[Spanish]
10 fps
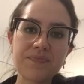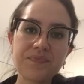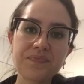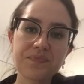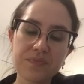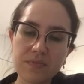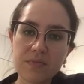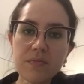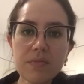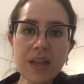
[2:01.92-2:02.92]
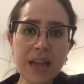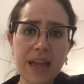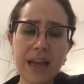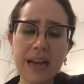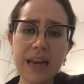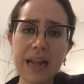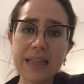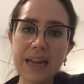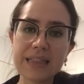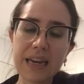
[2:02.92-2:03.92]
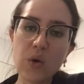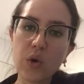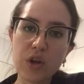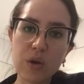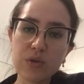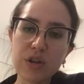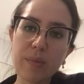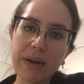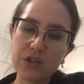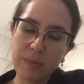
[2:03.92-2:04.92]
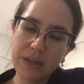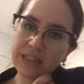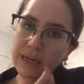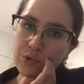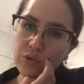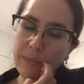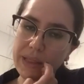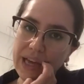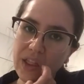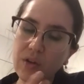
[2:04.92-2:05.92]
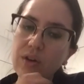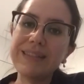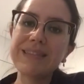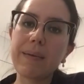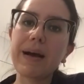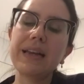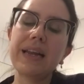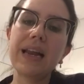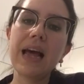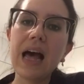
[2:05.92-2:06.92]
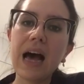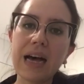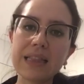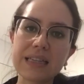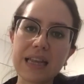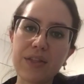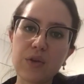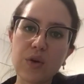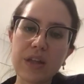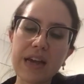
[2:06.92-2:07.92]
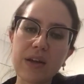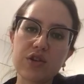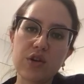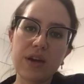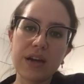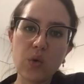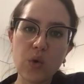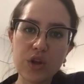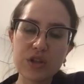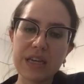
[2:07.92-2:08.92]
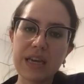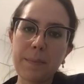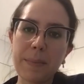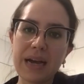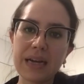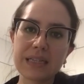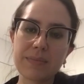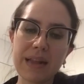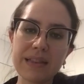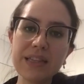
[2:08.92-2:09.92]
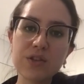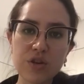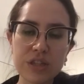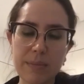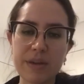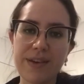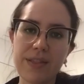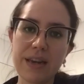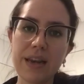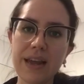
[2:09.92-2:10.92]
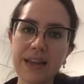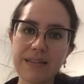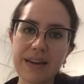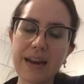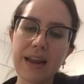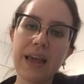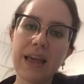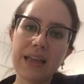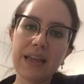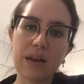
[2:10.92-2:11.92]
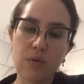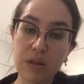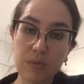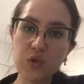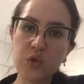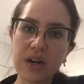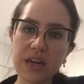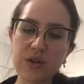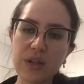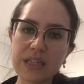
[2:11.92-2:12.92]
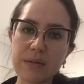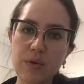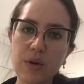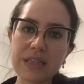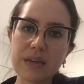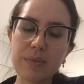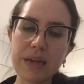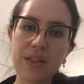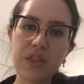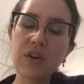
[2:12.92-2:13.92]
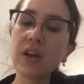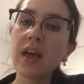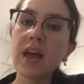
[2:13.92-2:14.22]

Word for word: mm, eh, al, al, dilatar el cuello del útero, para eso administramos una medicación intravaginal antes de la cirugía que nos ayuda a que el cuello esté más blandito, no sea más fácil entrar y reduce mucho el riesgo de que se produzca esta complicación.